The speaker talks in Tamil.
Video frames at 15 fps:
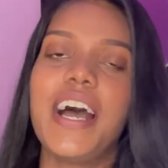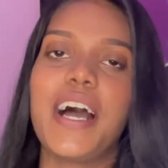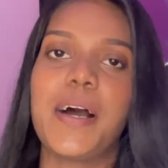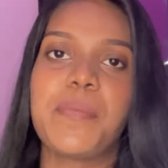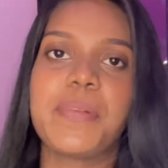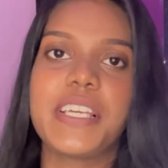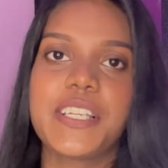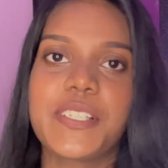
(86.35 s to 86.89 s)

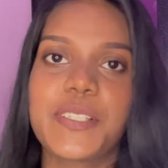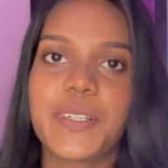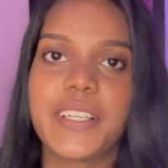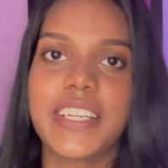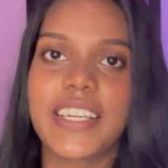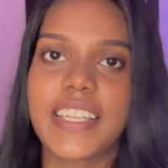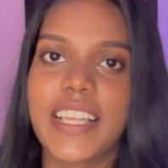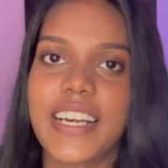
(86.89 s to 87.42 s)
அப்படின்னு
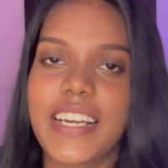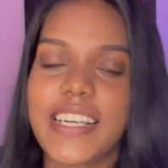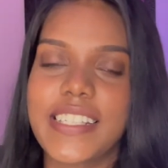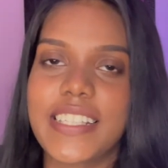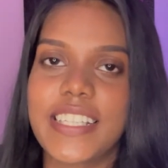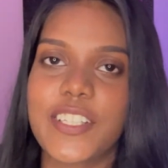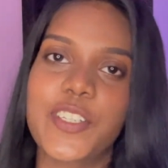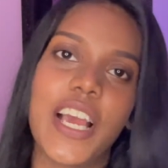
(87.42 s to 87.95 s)
சொல்லிட்டு தான்
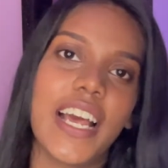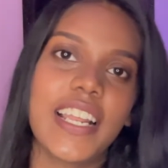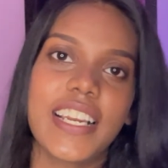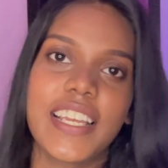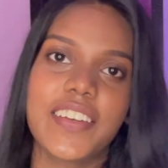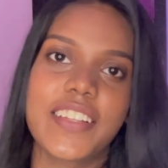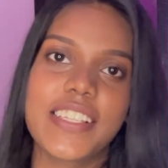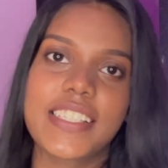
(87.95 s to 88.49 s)
கைஸ் இந்த
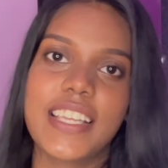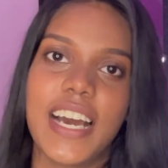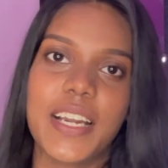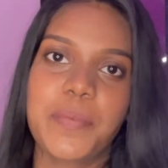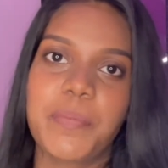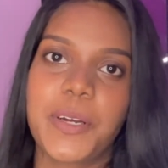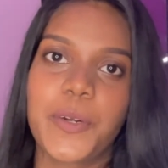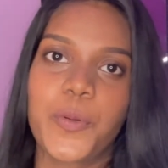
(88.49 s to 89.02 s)
சேனலே வந்து
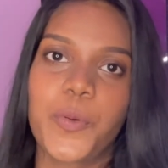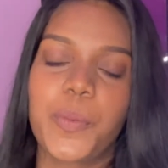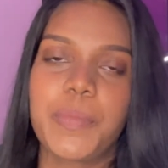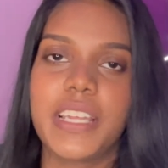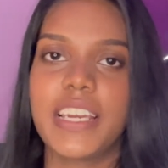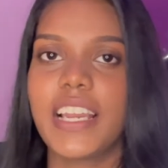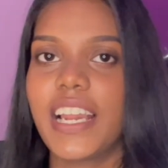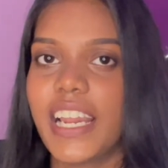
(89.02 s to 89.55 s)
ஸ்டார்ட் பண்ணணும்
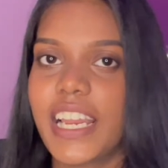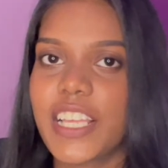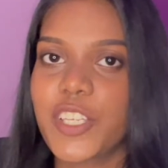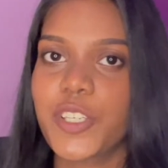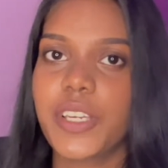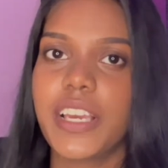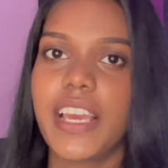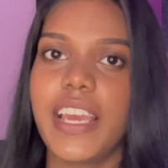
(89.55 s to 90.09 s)
அப்படின்னு நான்
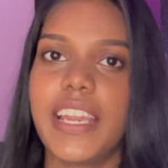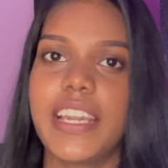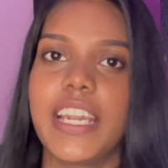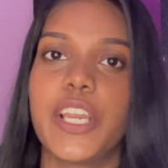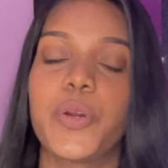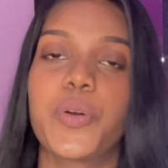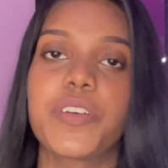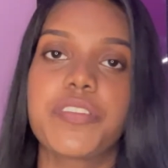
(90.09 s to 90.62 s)
நினச்சேன்
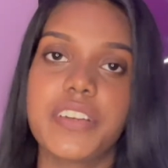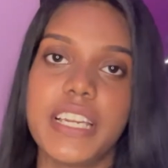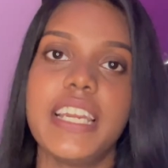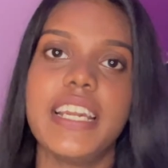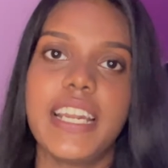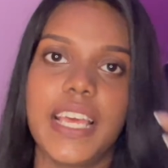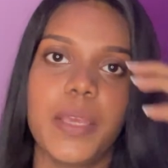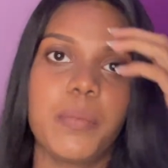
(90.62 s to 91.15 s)
அண்ட் என்னோடய ஃப்ரீ
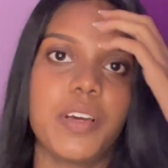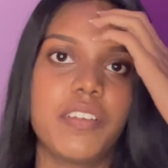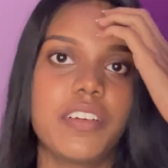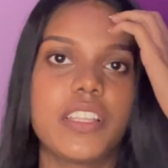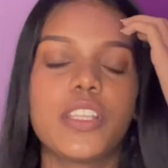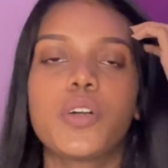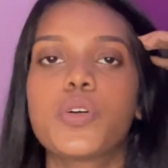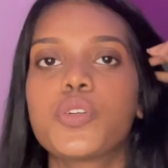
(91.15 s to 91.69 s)
டைமை
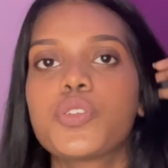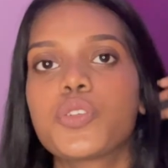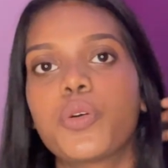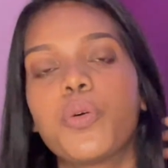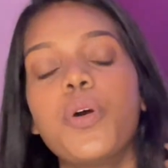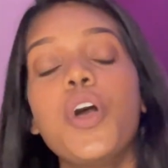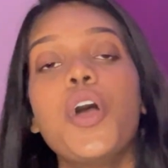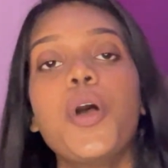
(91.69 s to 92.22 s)
வந்து
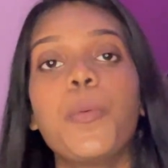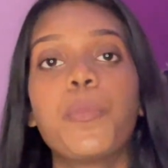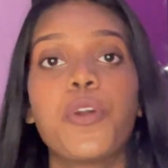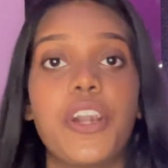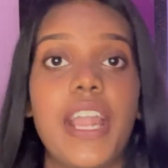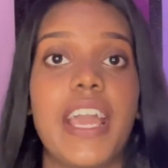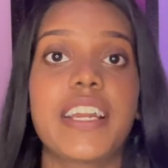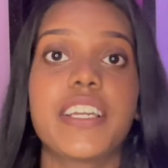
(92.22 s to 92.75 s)
கொஞ்சம்
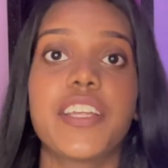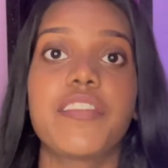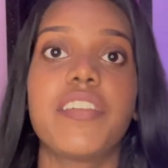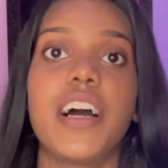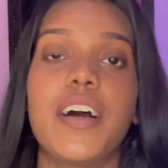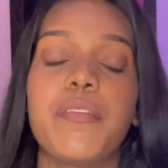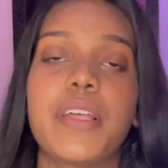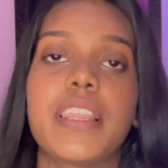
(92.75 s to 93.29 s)

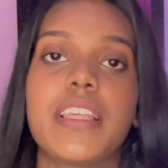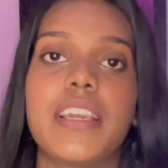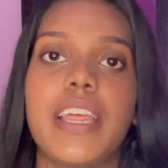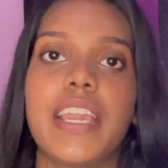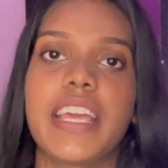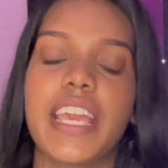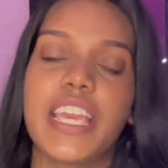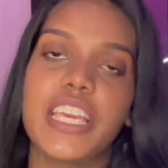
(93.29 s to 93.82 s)
ப்ரொடக்டிவாக
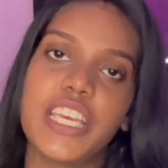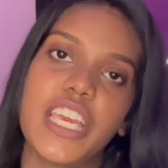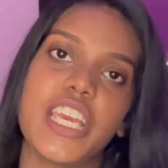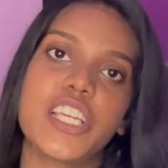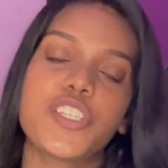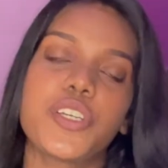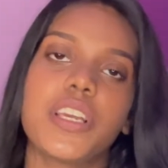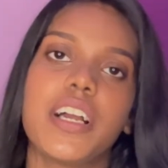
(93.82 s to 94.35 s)
வந்துட்டு எனக்கு
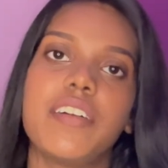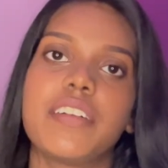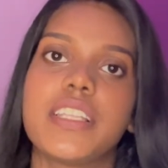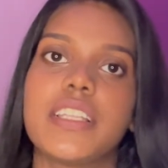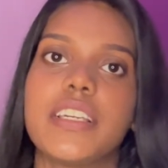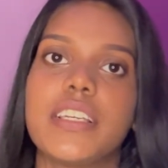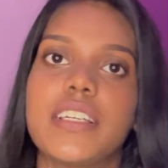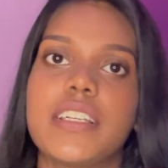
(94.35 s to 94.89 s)
என்கேஜிங்காக
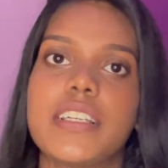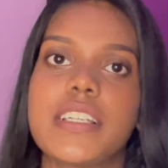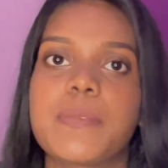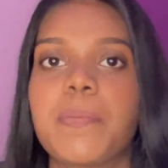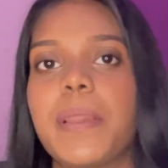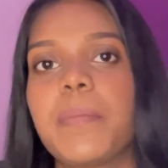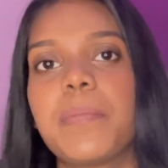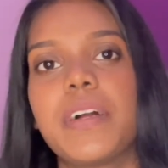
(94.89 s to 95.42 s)
வந்துட்டு
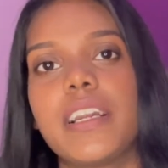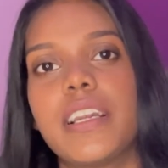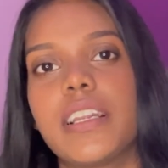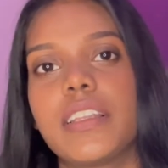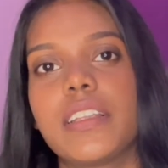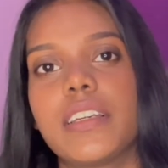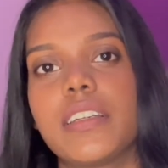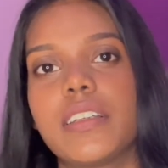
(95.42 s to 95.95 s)
ஸ்பெண்ட்
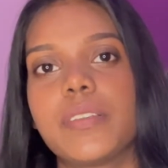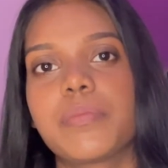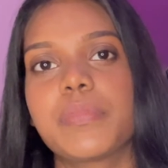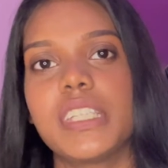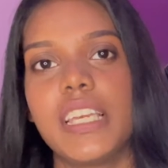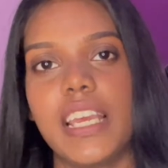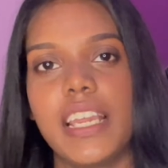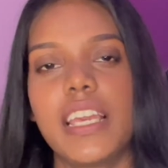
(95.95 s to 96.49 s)
பண்ணுறதுக்கு
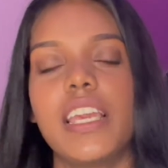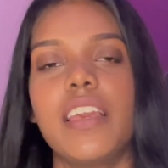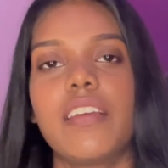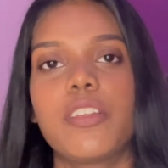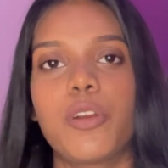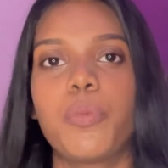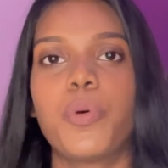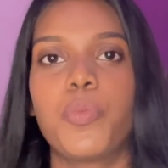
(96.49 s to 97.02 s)
எனக்கே
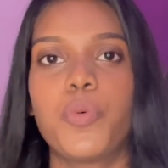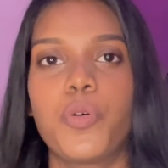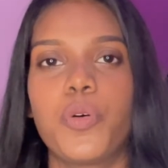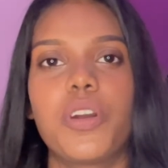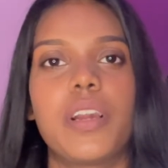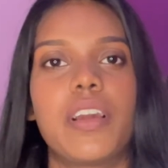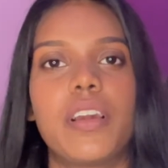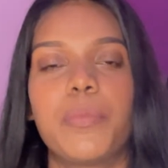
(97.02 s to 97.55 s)
வந்து ரொம்ப
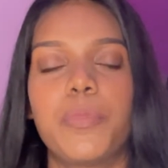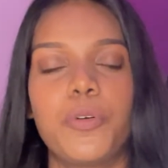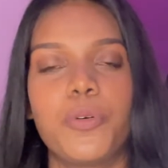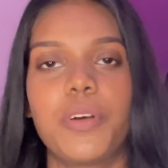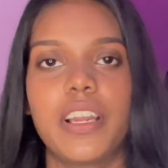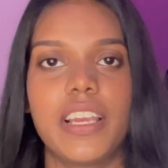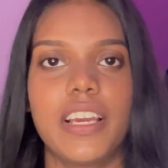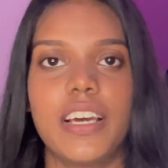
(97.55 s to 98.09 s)
போர்
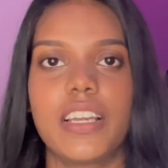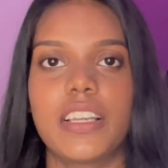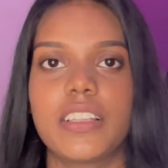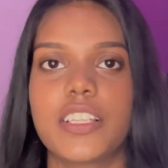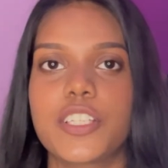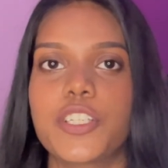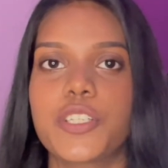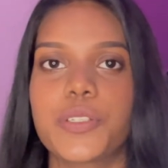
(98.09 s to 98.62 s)
போரிங்காக
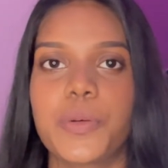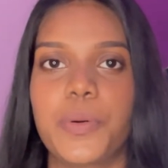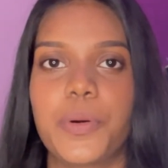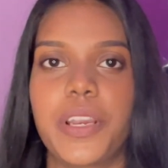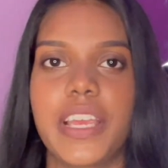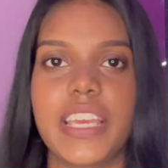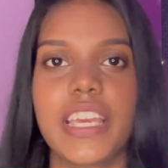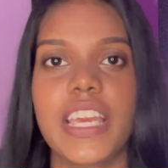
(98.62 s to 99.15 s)
இருந்துச்சு ஸோ
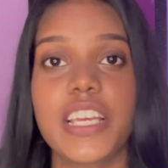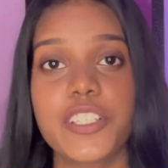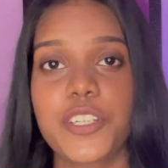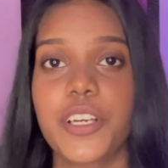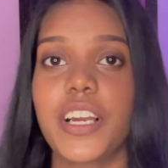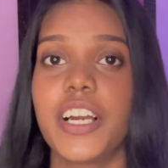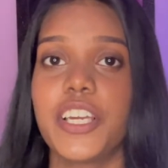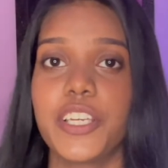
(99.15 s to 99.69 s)
ஒரு
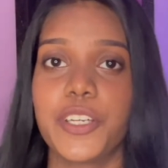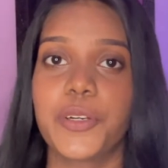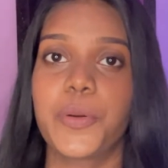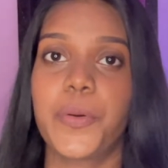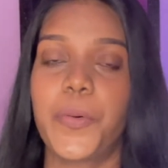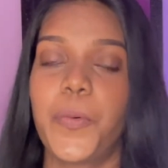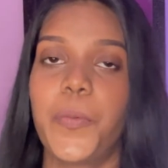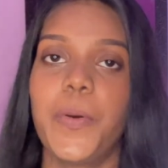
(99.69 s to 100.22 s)
என்கேஜிங்காக
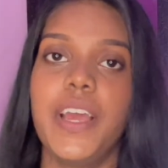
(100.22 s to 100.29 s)
இருக்கும்